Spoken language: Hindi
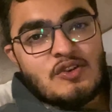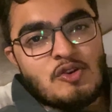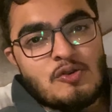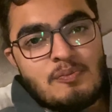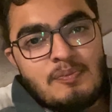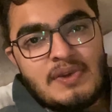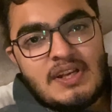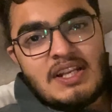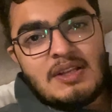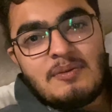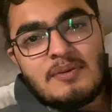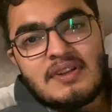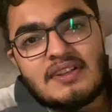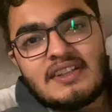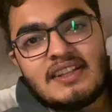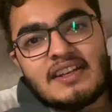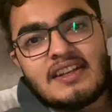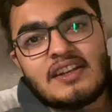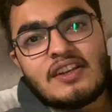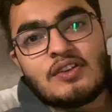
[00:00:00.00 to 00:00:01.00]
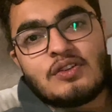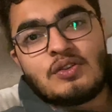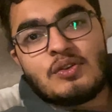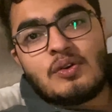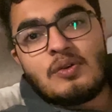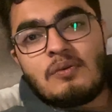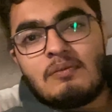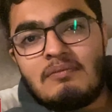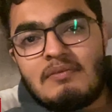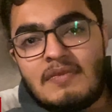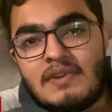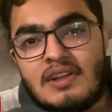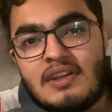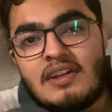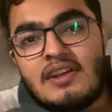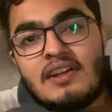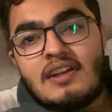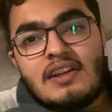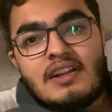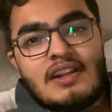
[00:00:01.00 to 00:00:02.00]
को पहली बार देख रहे तो
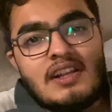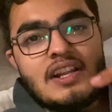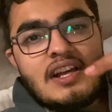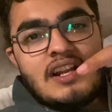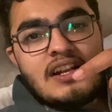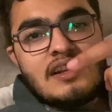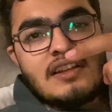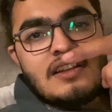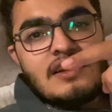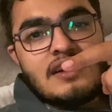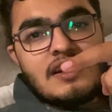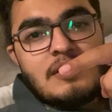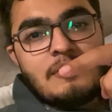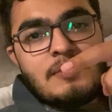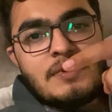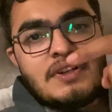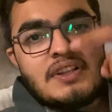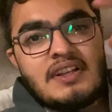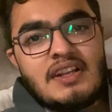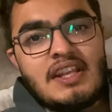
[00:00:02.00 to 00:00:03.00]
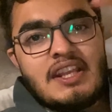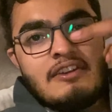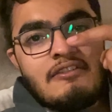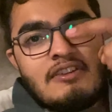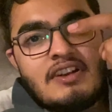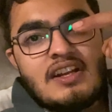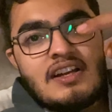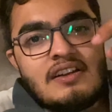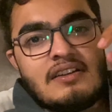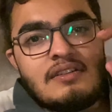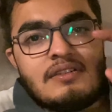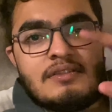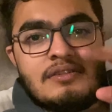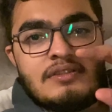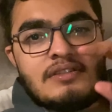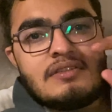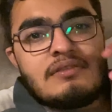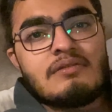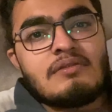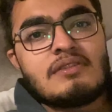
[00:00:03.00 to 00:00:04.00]
लाल कलर का बटन है ये वाला
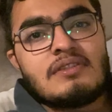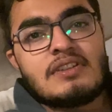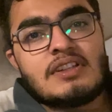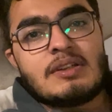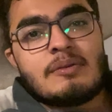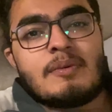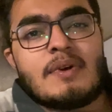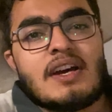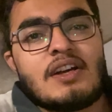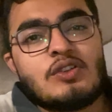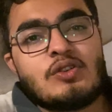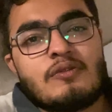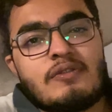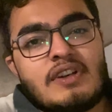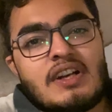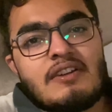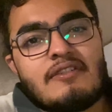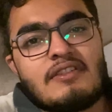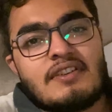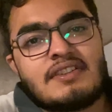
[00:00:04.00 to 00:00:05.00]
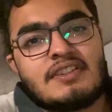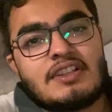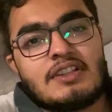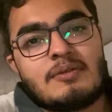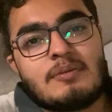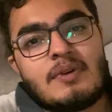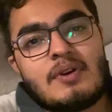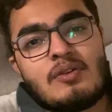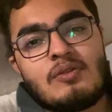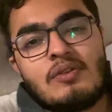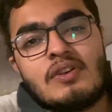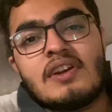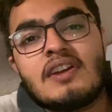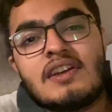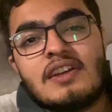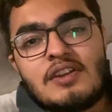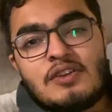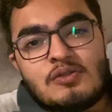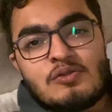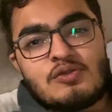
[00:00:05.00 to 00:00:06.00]
दबा दो फटाफट से दबाओ
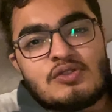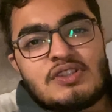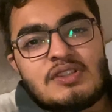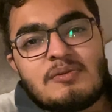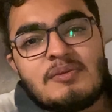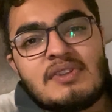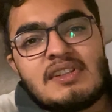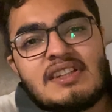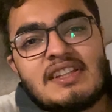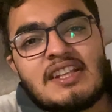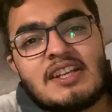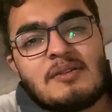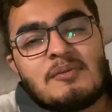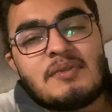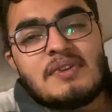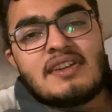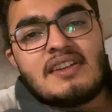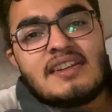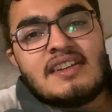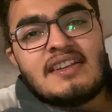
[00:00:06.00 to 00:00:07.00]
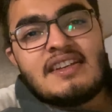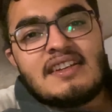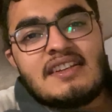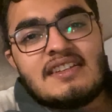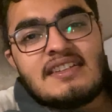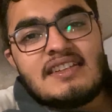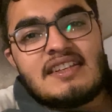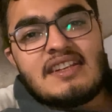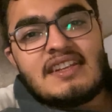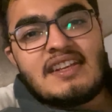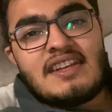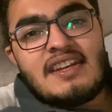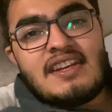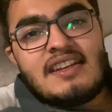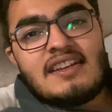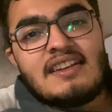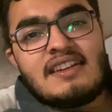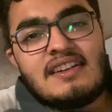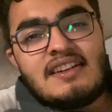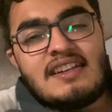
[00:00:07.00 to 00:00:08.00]
खुशी मिलती है हमें ठीक है
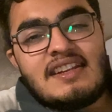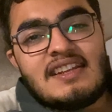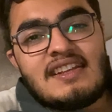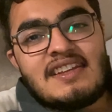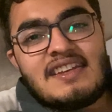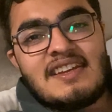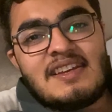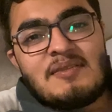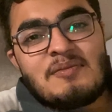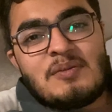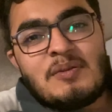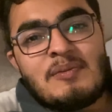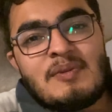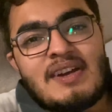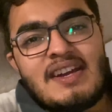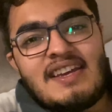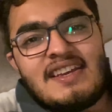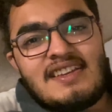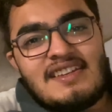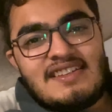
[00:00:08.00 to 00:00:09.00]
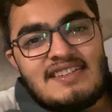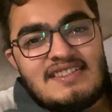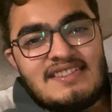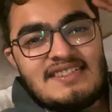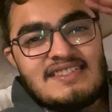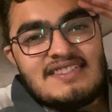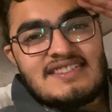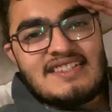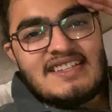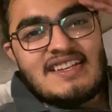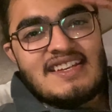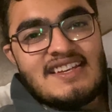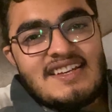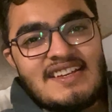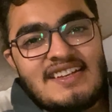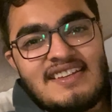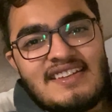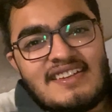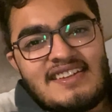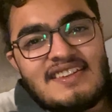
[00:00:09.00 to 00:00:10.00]
टेक केयर बाय जय
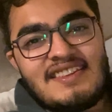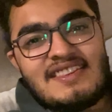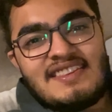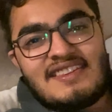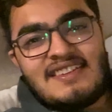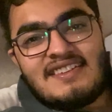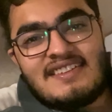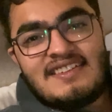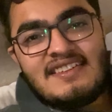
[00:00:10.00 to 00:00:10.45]
हिंद